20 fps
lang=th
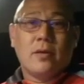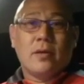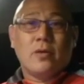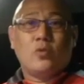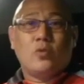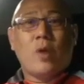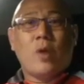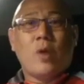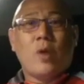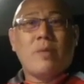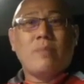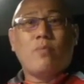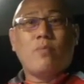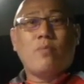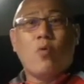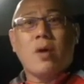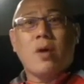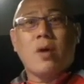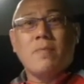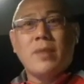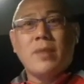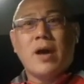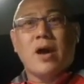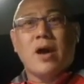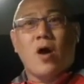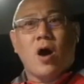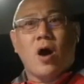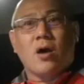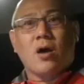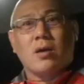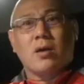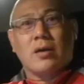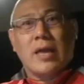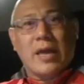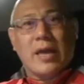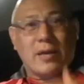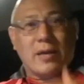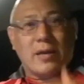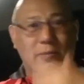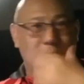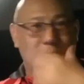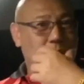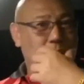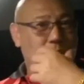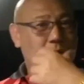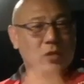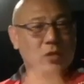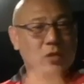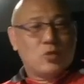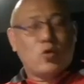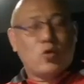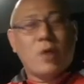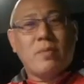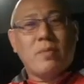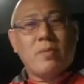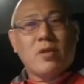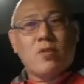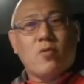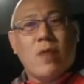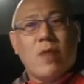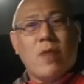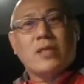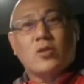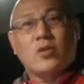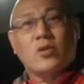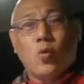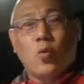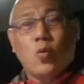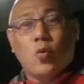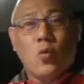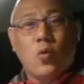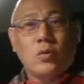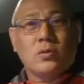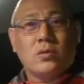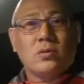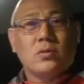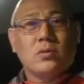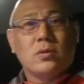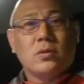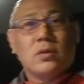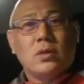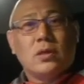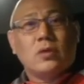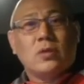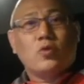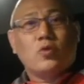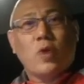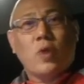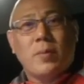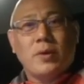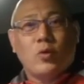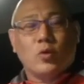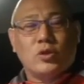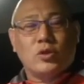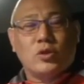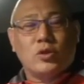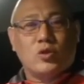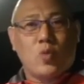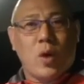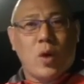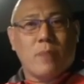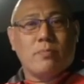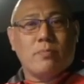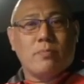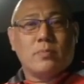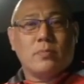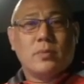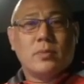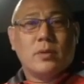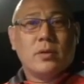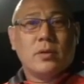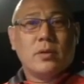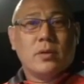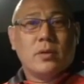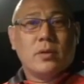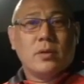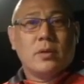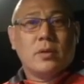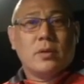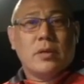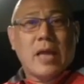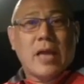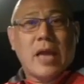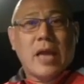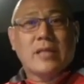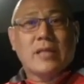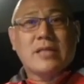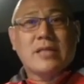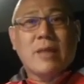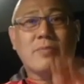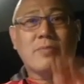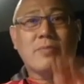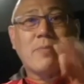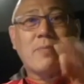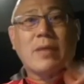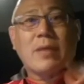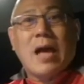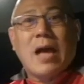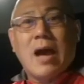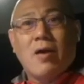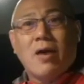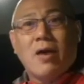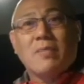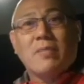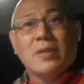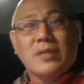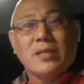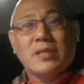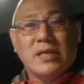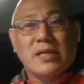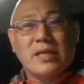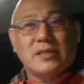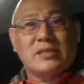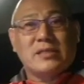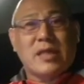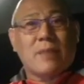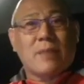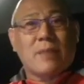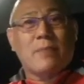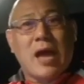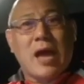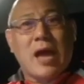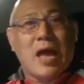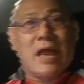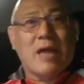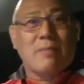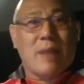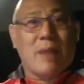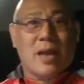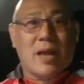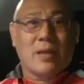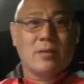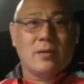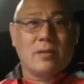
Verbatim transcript: ช่วยมันปูกระเบื้องออกเหล็ก ช่วยมันกวาดถูช่วยมันดูดซ่วม นะทำกับข้าวให้มันกินซักผ้าให้มัน